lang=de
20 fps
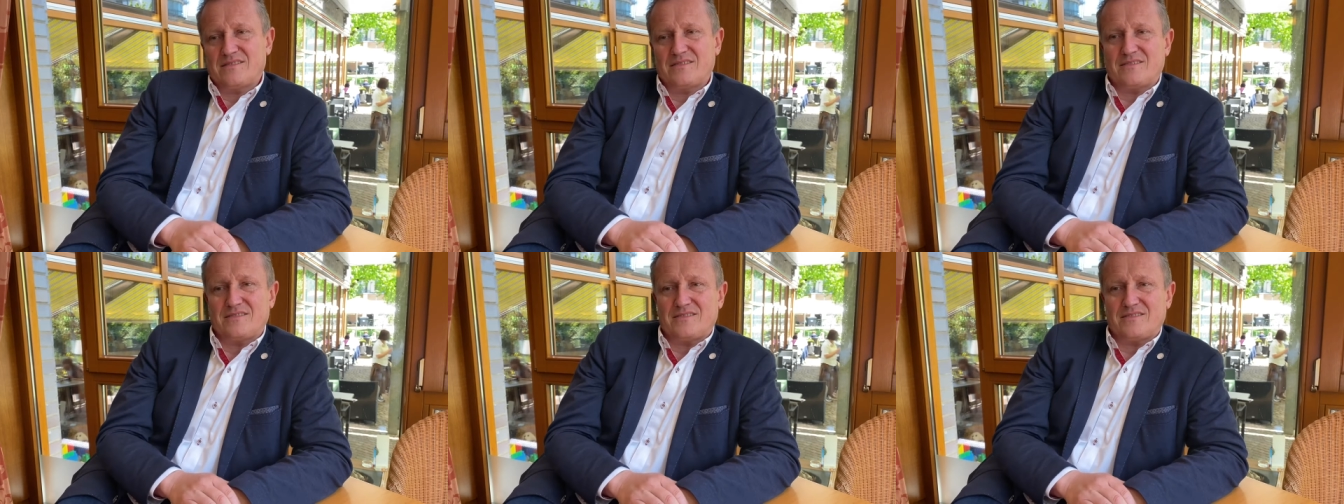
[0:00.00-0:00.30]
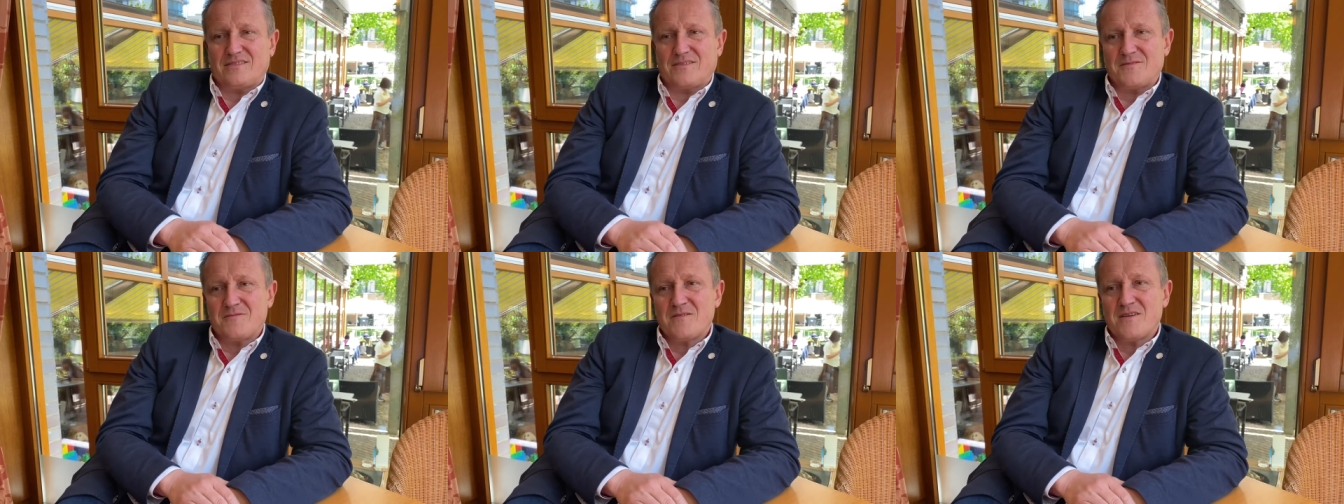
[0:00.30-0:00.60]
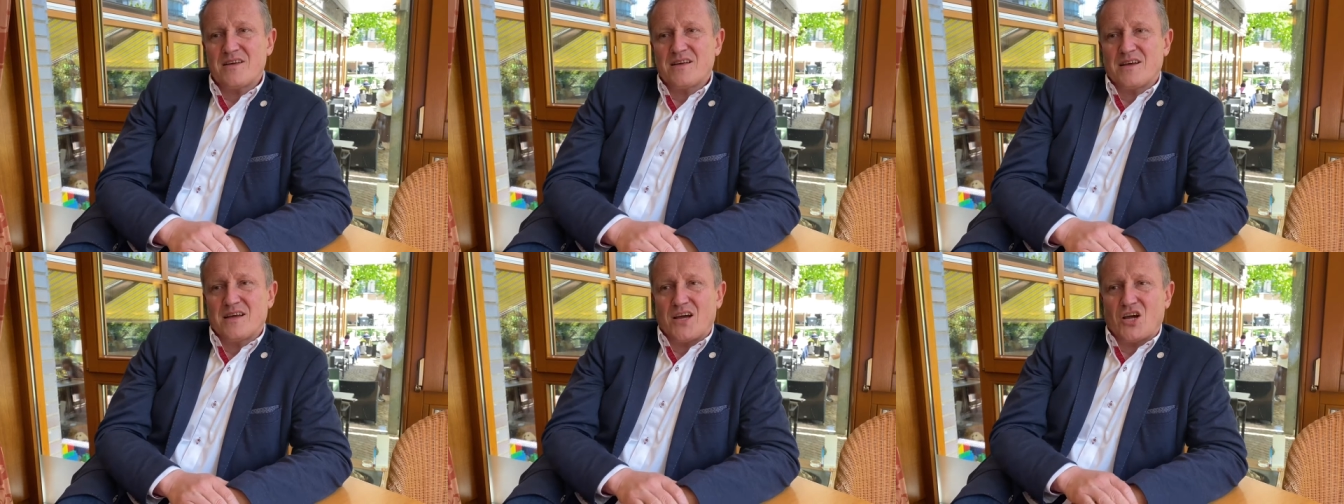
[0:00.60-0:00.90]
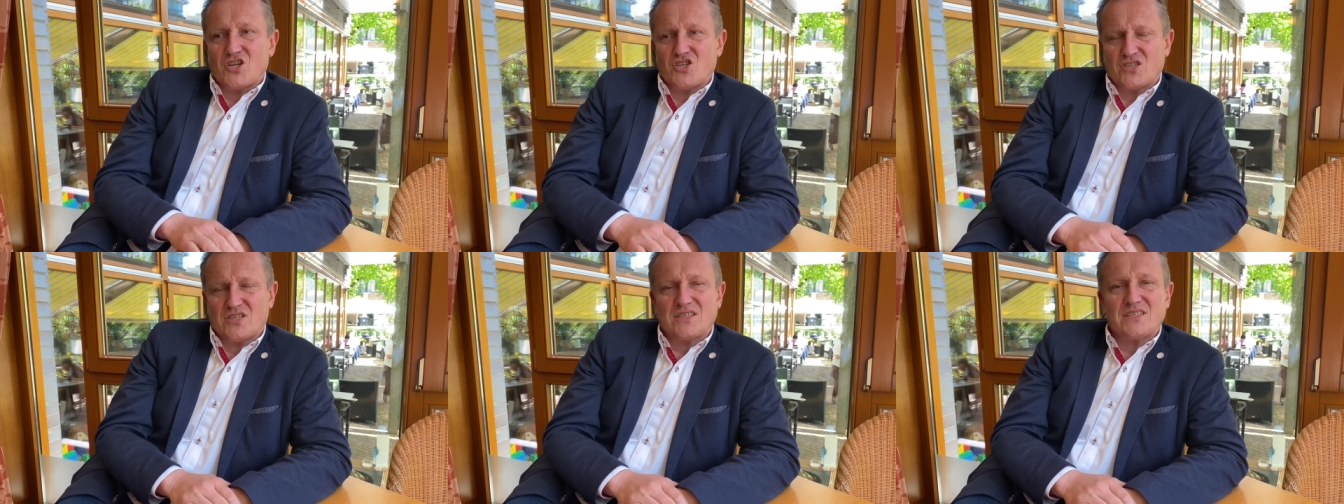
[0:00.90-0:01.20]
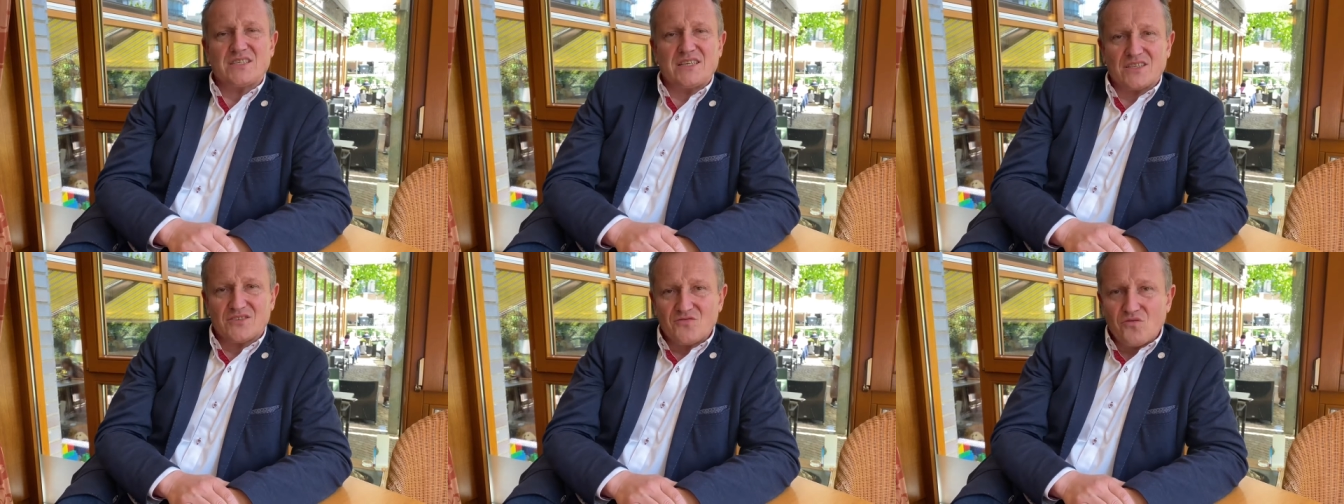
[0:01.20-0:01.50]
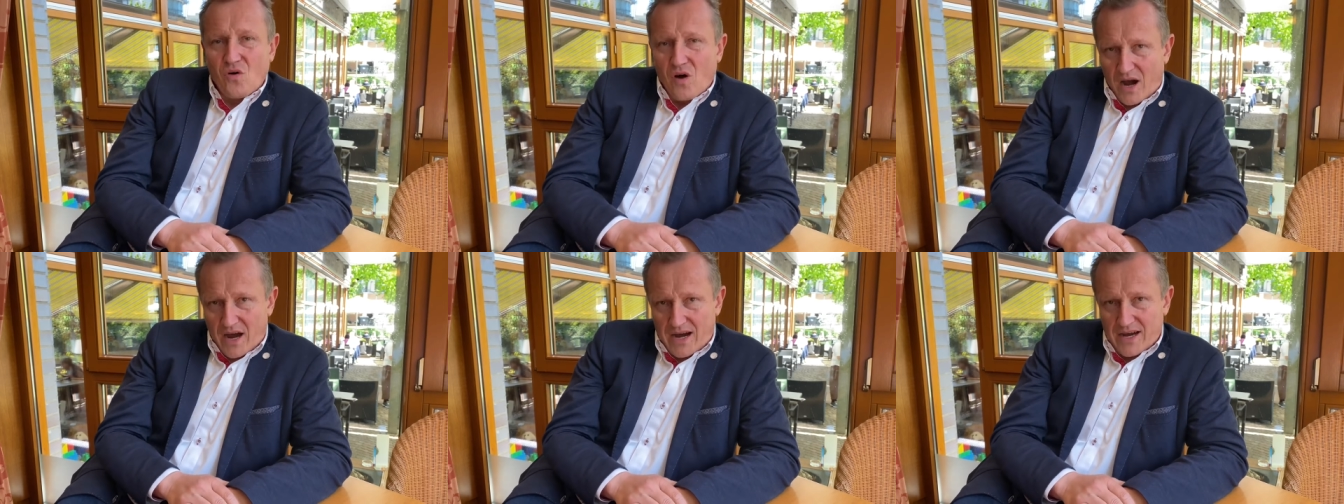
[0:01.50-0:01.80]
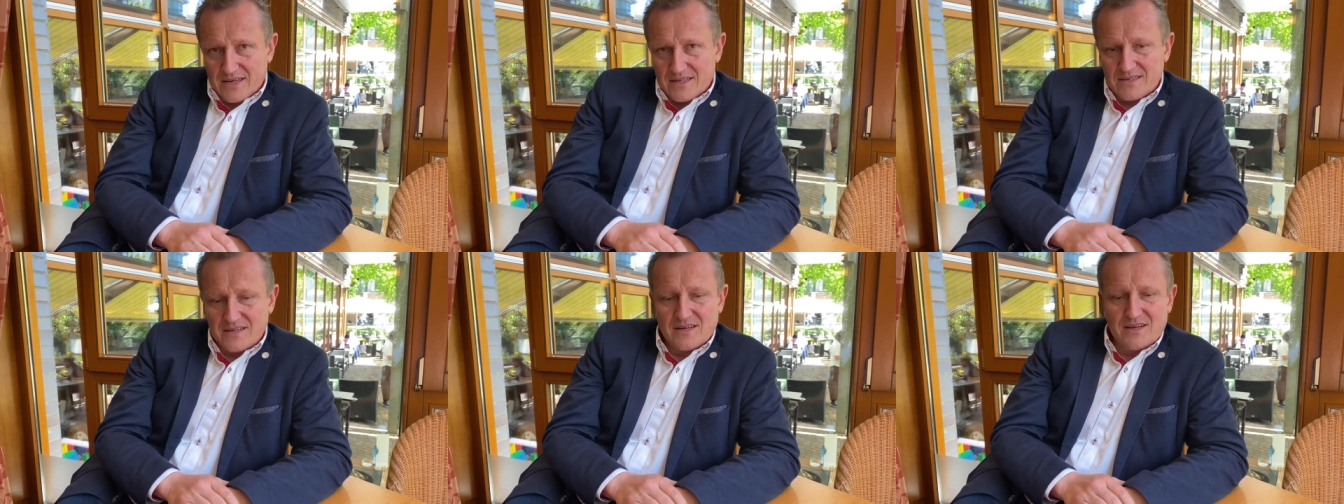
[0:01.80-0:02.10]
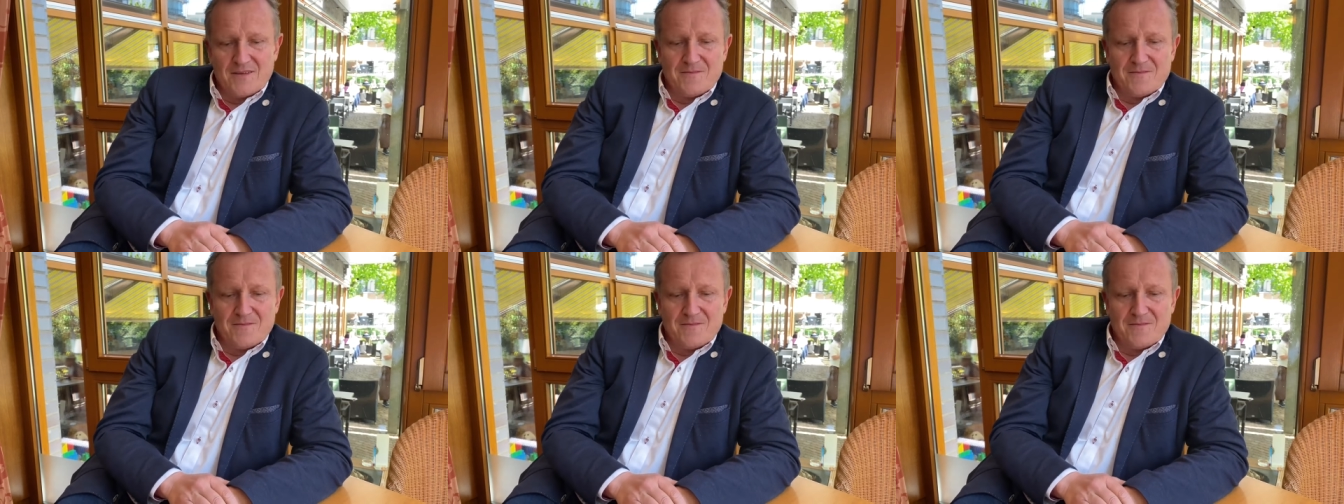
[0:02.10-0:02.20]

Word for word: Äh, also es ist irgendwo hart,